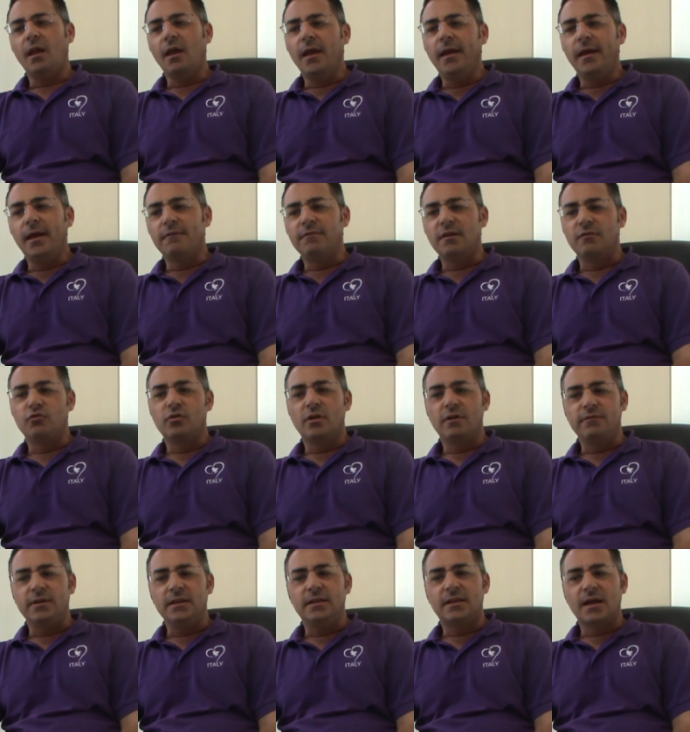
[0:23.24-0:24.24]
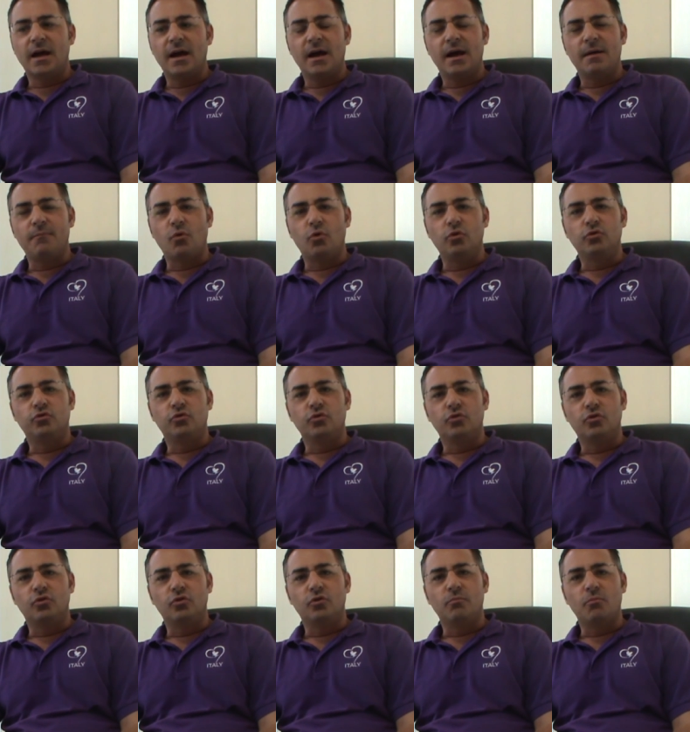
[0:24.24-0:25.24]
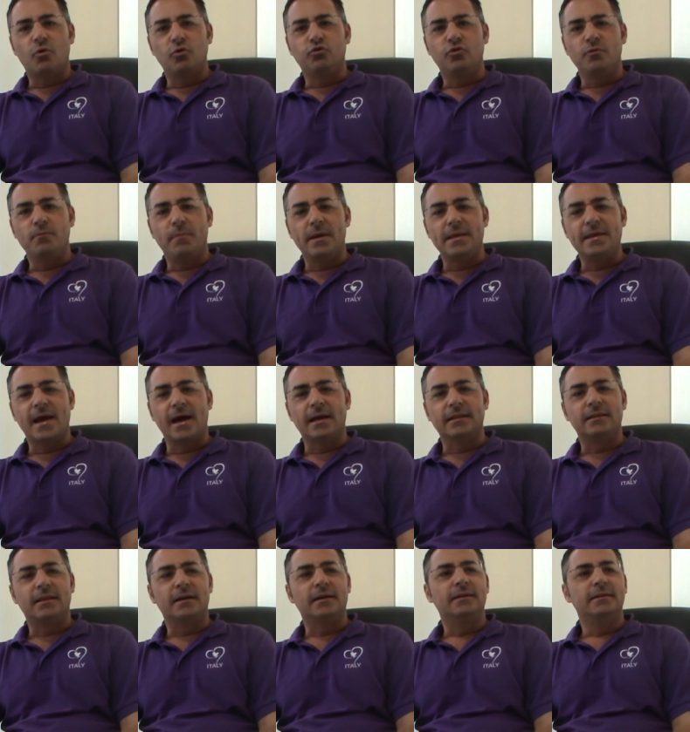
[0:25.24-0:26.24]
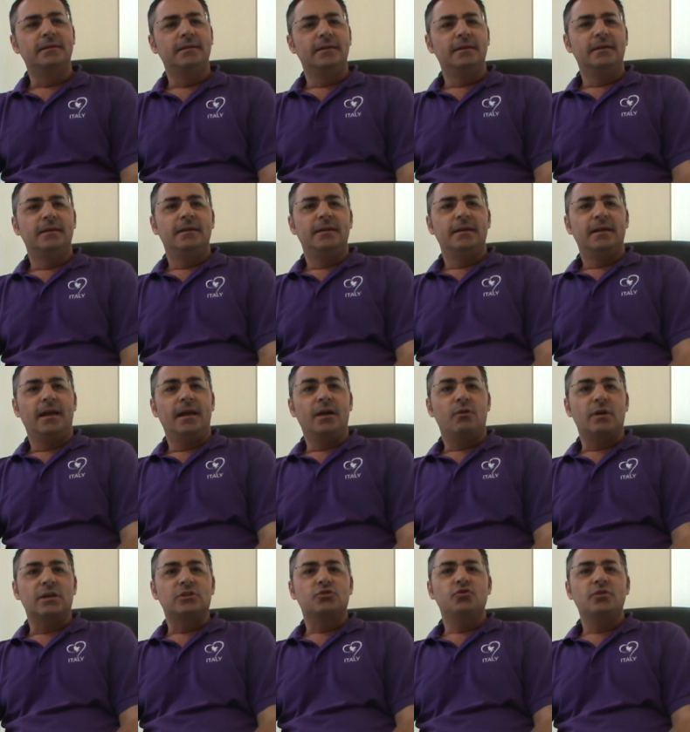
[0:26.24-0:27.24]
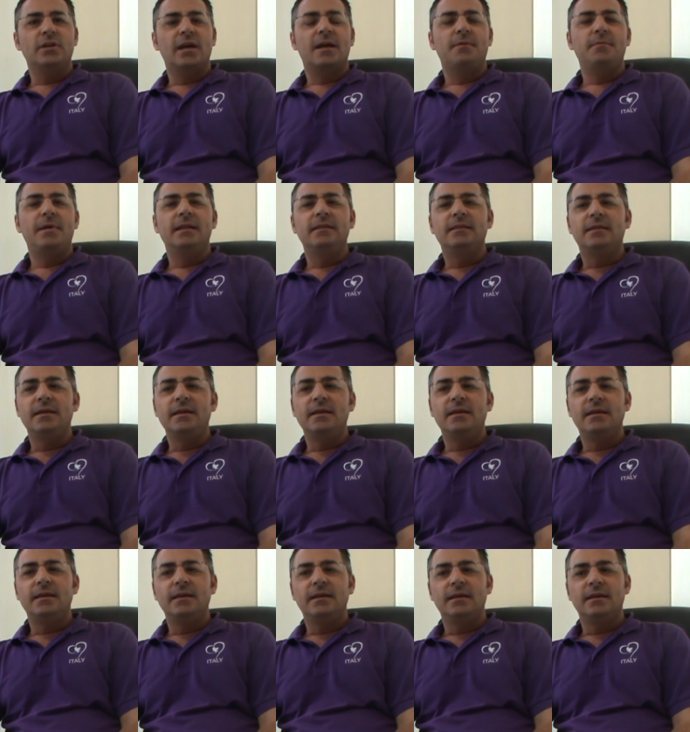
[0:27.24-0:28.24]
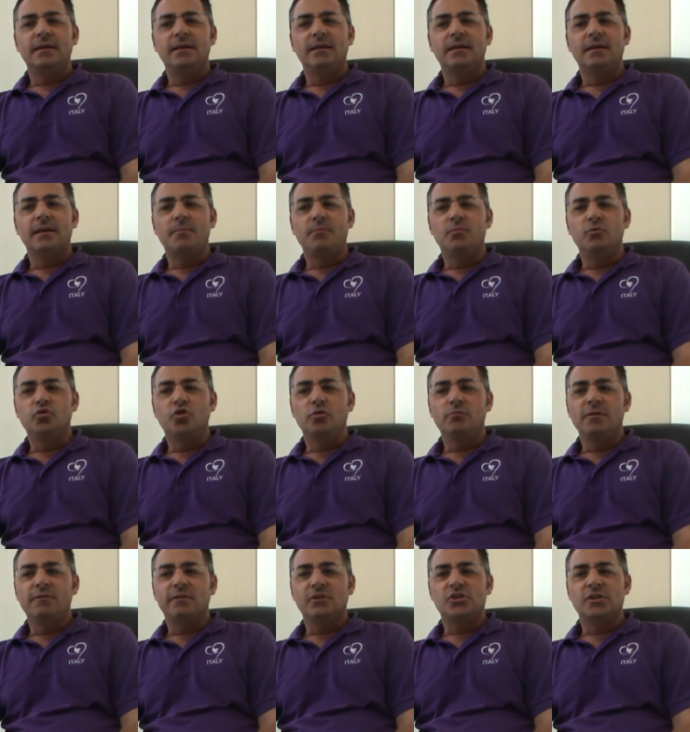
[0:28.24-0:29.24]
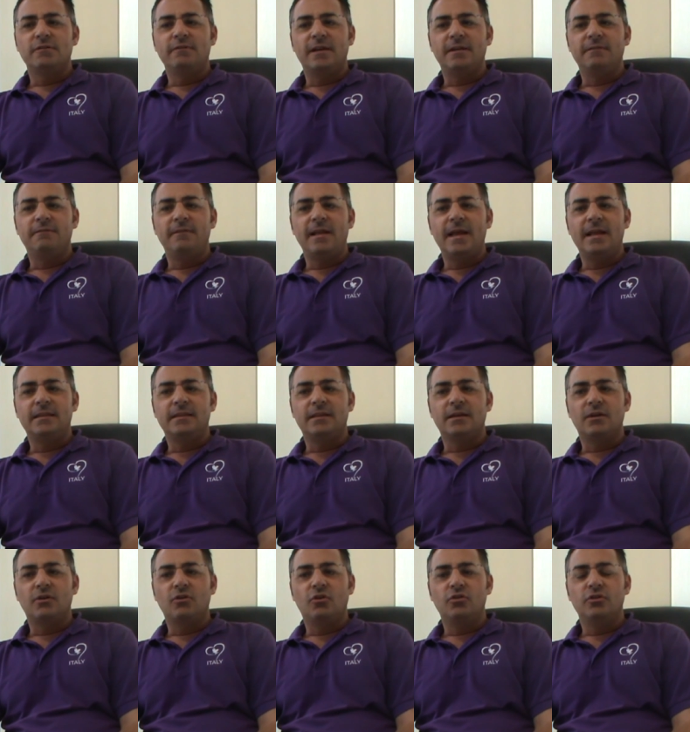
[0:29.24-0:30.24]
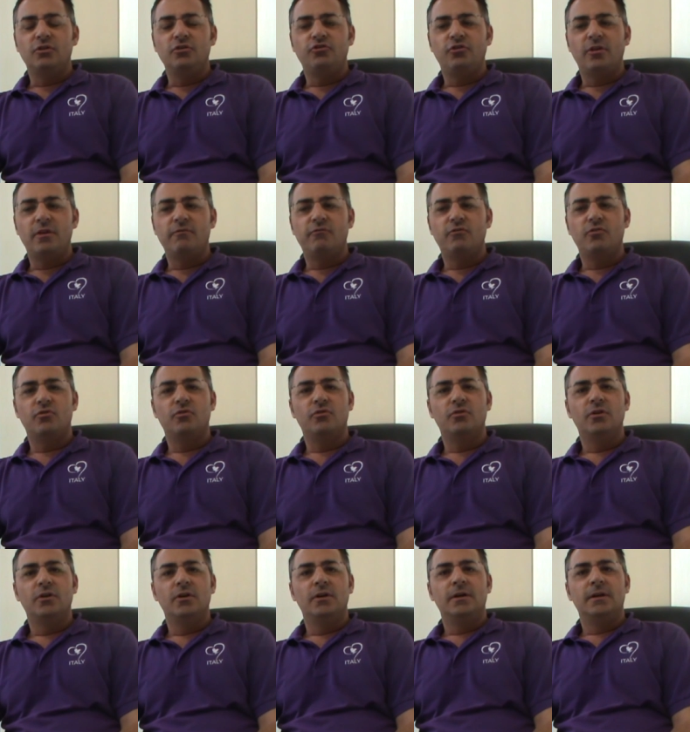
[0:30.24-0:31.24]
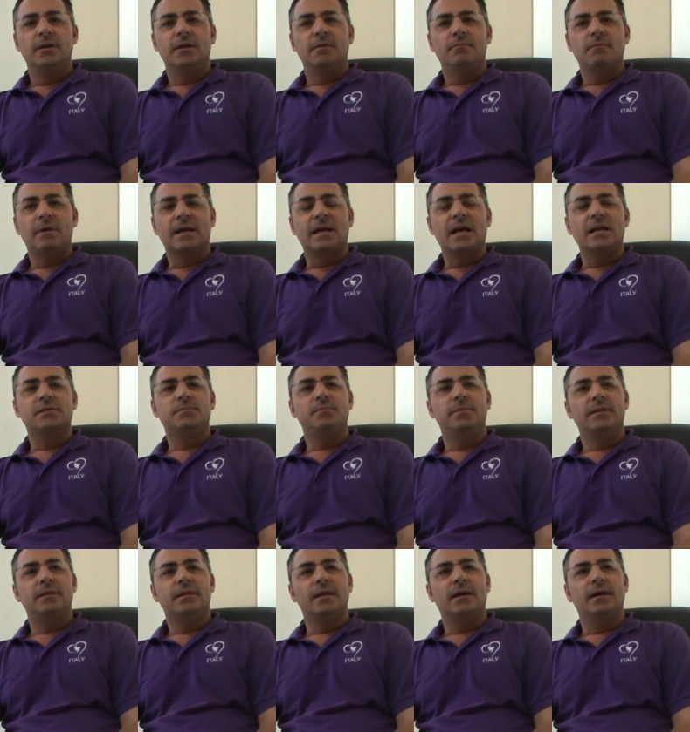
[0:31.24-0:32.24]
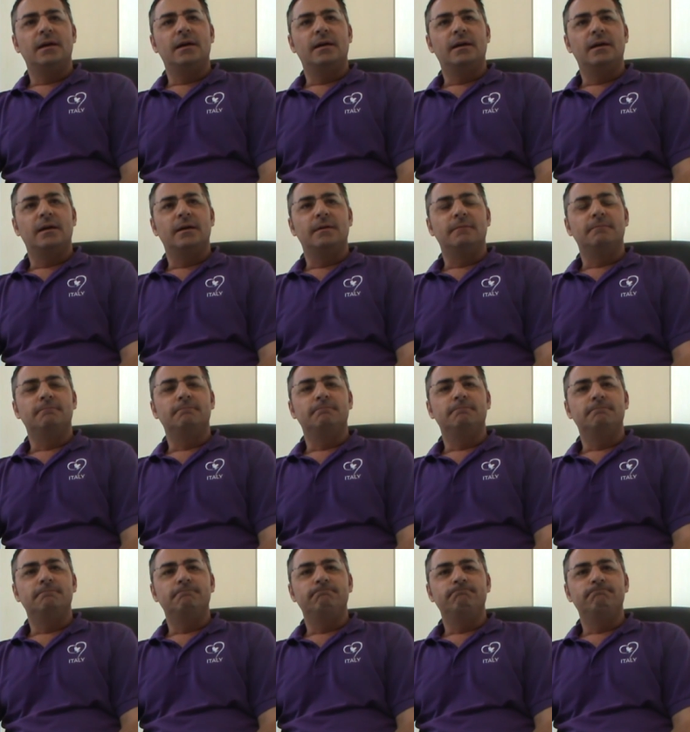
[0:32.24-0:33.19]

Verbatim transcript: e avevo una vita molto, molto impegnata e questo chiaramente appunto mi faceva riflettere, no? dicevo ma caspita mm,